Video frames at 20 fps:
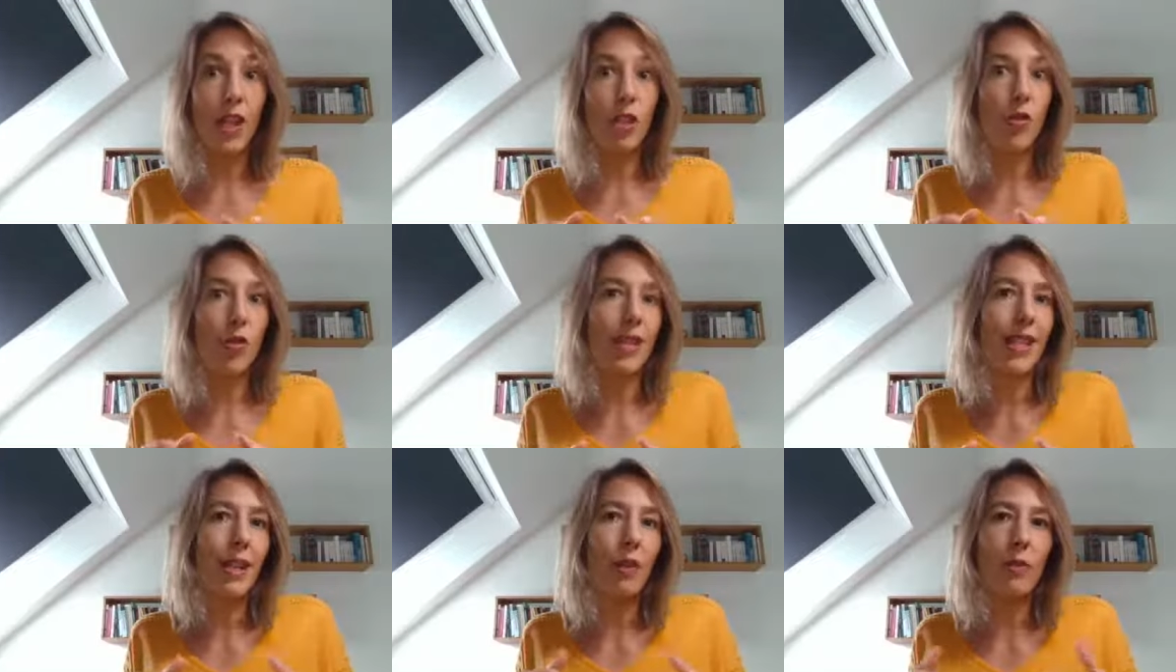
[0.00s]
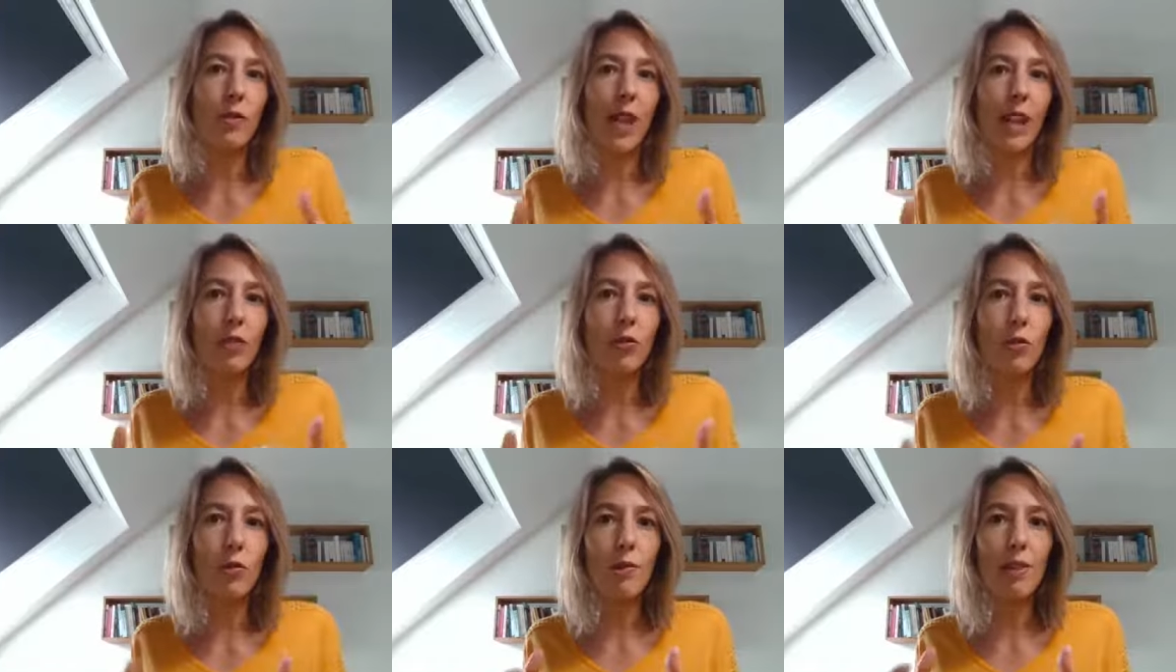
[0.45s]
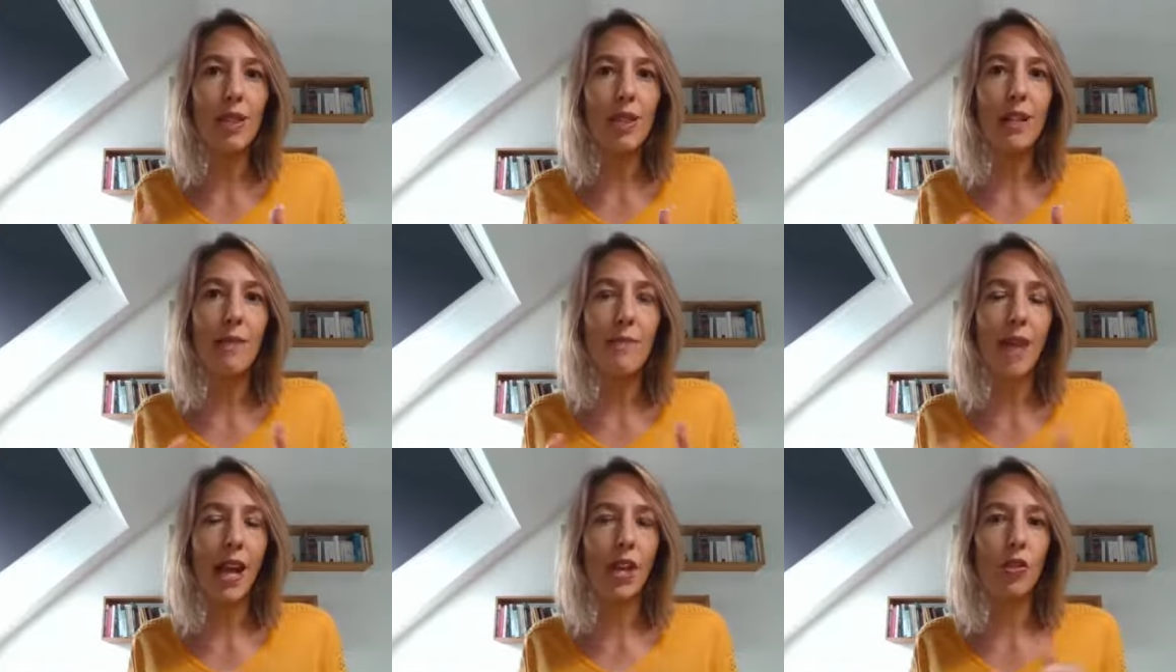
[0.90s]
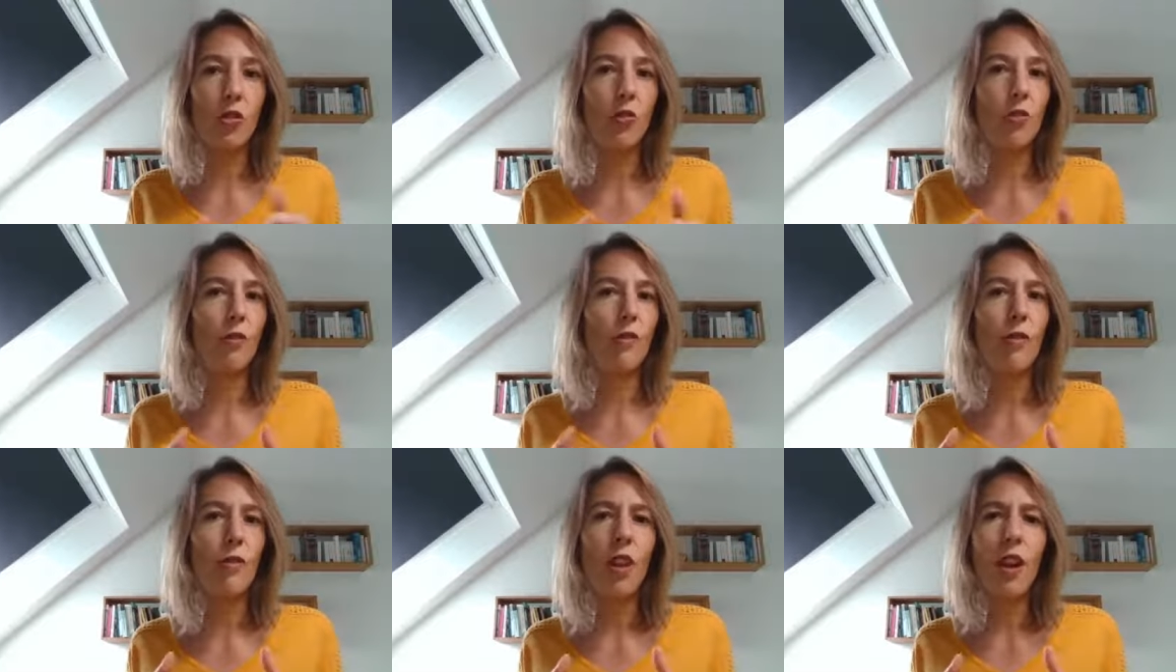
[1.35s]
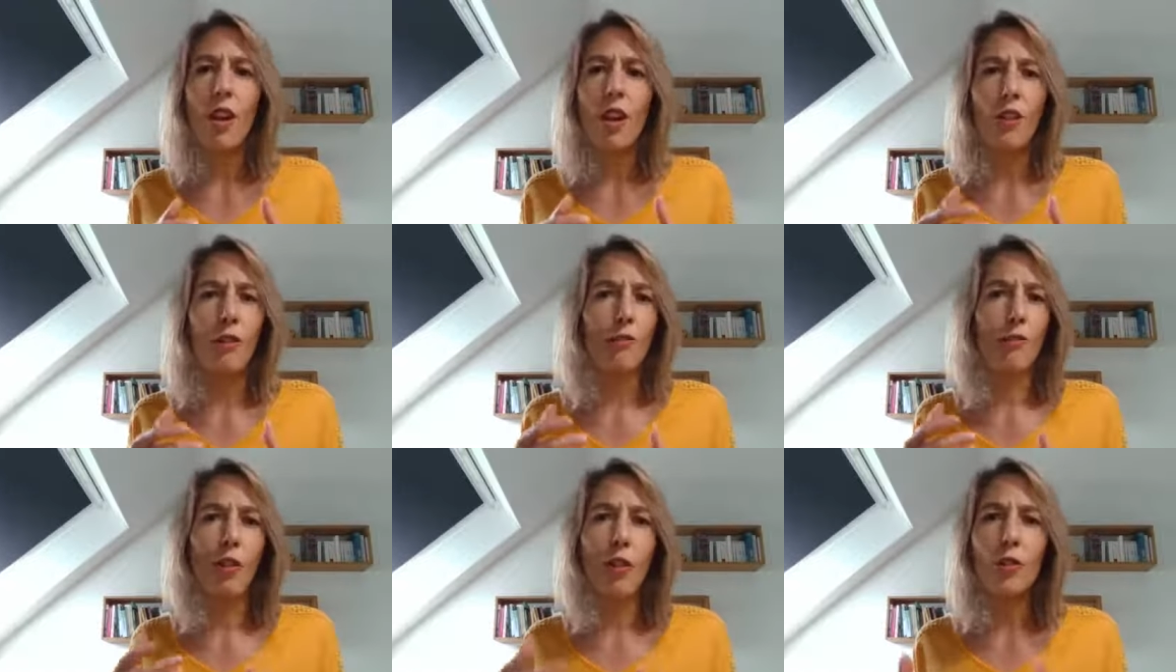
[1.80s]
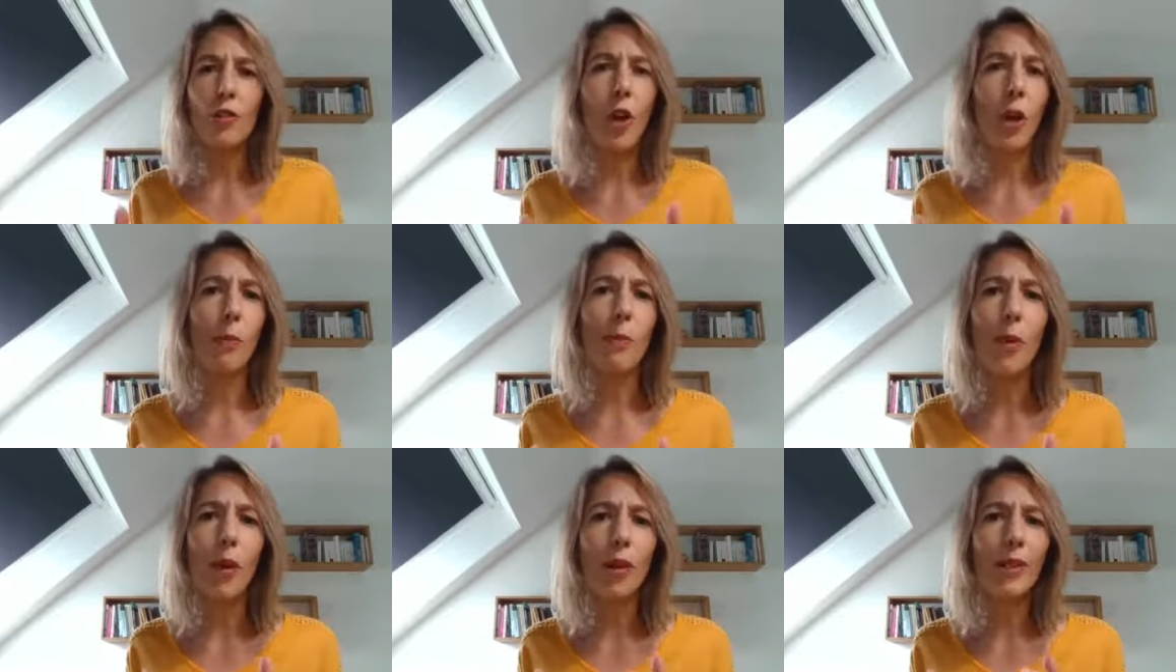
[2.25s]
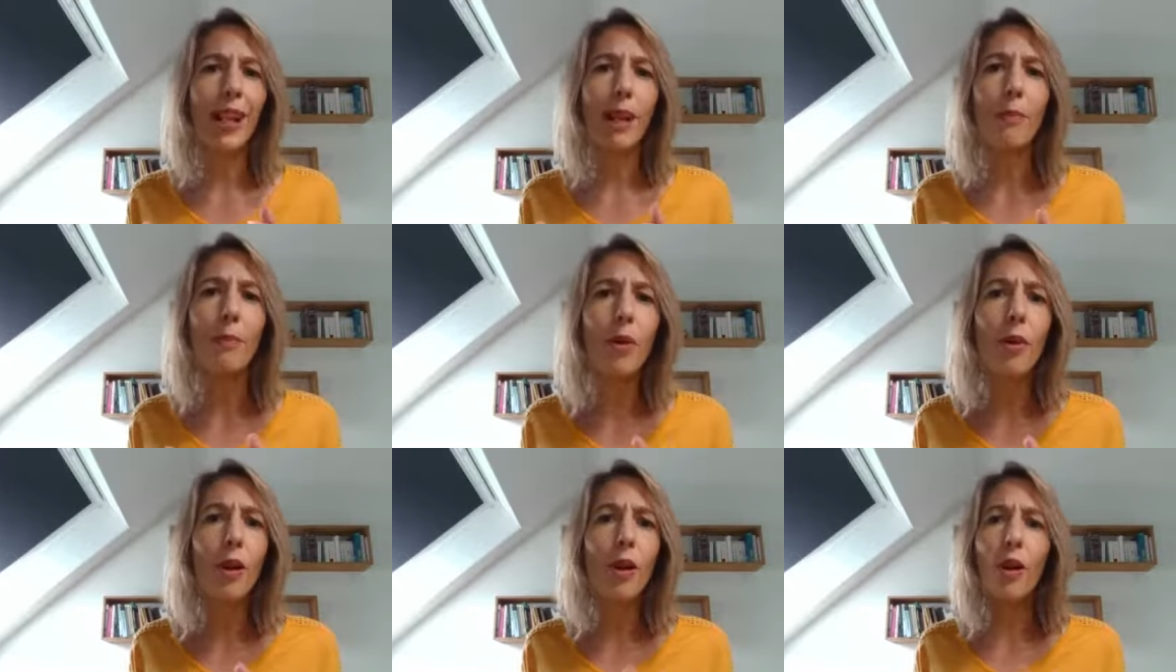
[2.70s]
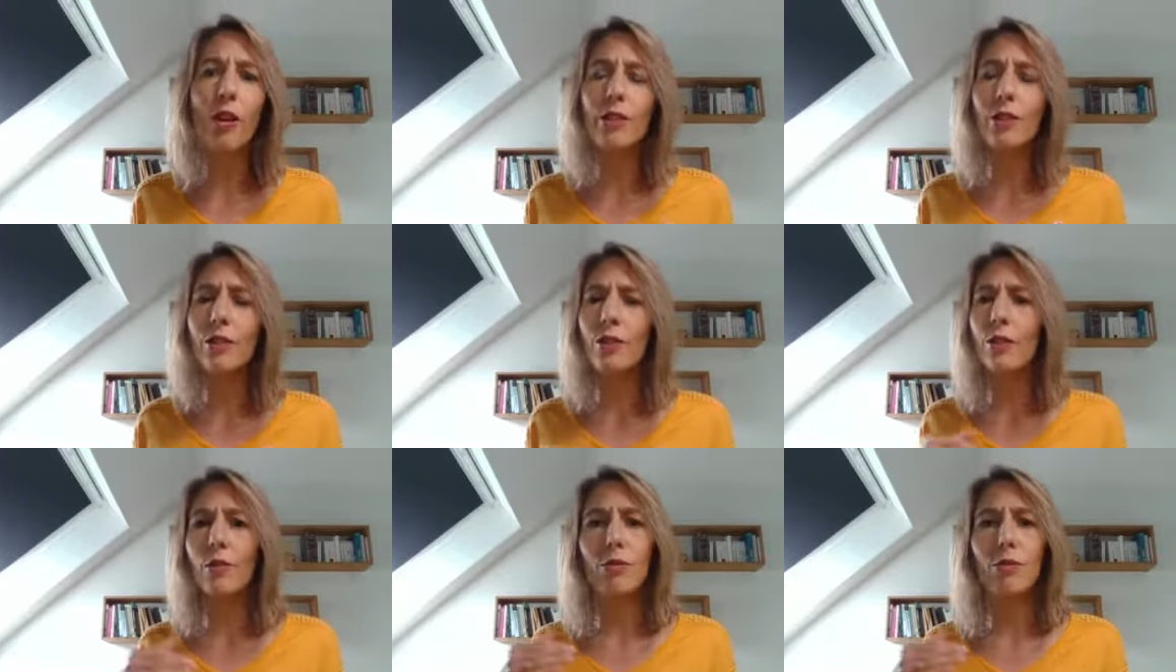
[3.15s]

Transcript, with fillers: Je sais qu'on a tous l'image du vendeur porte-à-porte -porte,